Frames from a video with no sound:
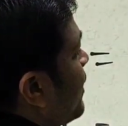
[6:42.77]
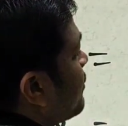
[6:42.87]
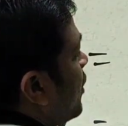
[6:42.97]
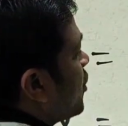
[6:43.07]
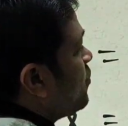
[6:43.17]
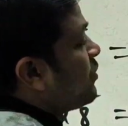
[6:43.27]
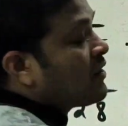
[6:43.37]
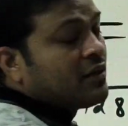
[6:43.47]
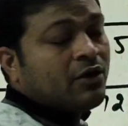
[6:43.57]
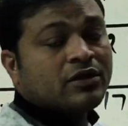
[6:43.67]
है इसका क्यूब रूट
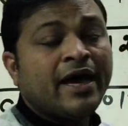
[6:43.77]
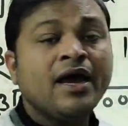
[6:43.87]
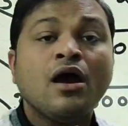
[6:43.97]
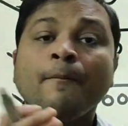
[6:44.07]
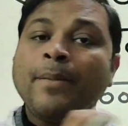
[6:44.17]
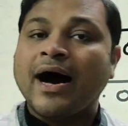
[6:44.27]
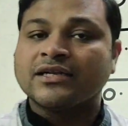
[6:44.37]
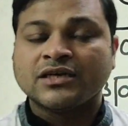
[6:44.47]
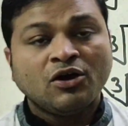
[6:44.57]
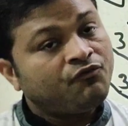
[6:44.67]
कितना होता है
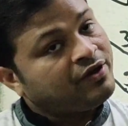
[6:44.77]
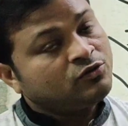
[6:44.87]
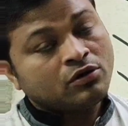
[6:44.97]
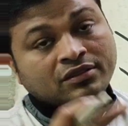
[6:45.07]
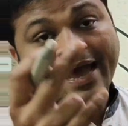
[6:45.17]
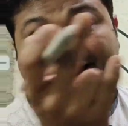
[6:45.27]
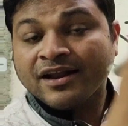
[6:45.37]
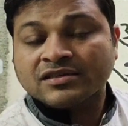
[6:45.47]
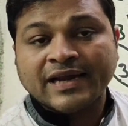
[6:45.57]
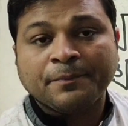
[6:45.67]
पांच फिर
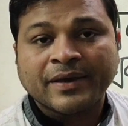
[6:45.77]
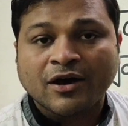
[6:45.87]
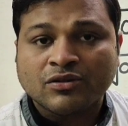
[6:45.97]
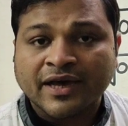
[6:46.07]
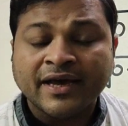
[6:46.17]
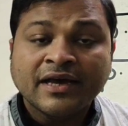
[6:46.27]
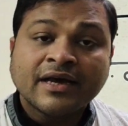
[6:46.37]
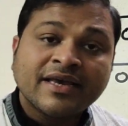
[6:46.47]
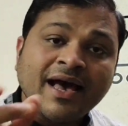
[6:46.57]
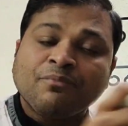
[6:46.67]
सेकंड स्टेप क्या होता है
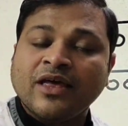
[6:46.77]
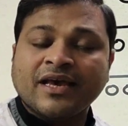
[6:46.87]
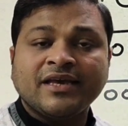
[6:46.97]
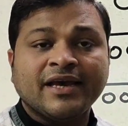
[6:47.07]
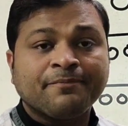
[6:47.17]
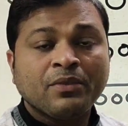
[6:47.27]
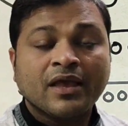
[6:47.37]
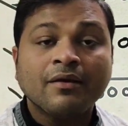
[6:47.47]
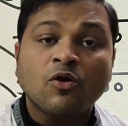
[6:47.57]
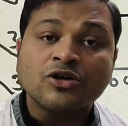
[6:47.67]
कि आप देखिए
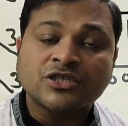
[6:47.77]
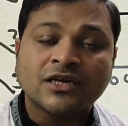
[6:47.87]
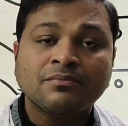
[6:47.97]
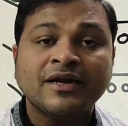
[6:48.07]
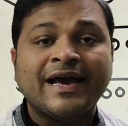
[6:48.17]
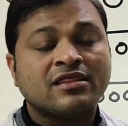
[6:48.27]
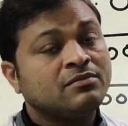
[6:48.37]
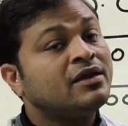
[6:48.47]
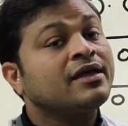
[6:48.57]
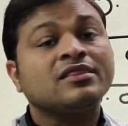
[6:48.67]
कि क्वेश्चन में
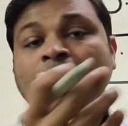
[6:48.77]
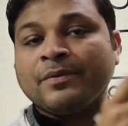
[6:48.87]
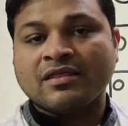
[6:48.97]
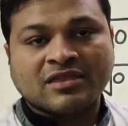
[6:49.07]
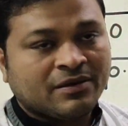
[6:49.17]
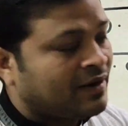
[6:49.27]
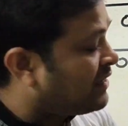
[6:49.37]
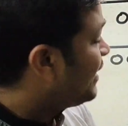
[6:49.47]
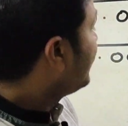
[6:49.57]
डेसिमल कितने प्लेस के बाद